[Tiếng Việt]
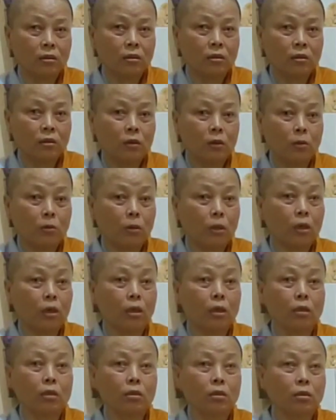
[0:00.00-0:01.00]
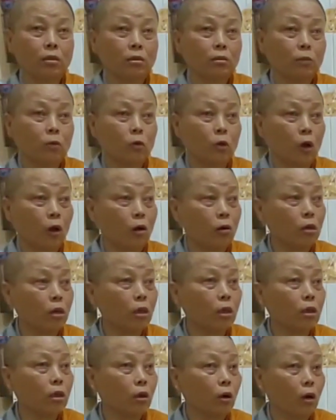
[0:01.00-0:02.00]
Đúng rồi đó, một chỗ
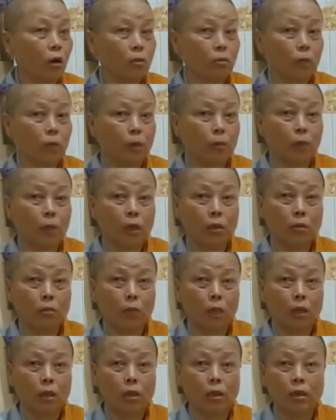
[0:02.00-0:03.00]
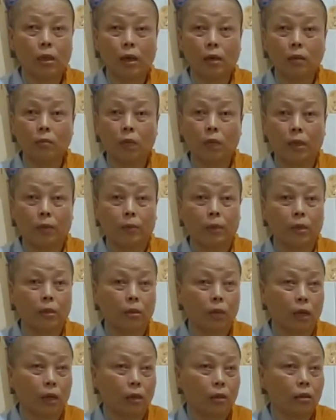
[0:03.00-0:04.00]
đây, chứ còn mà mình là dân mà
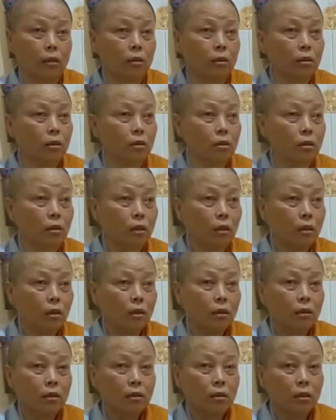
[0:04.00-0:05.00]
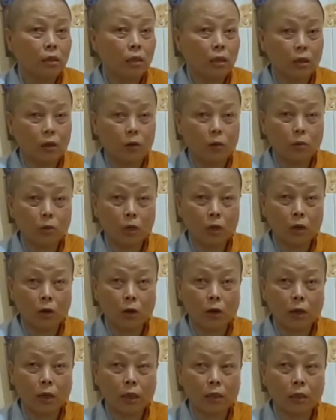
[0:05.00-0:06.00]
mình thờ vậy là cũng hơi
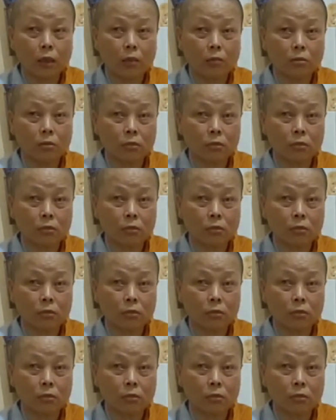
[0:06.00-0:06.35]
khó khăn lắm.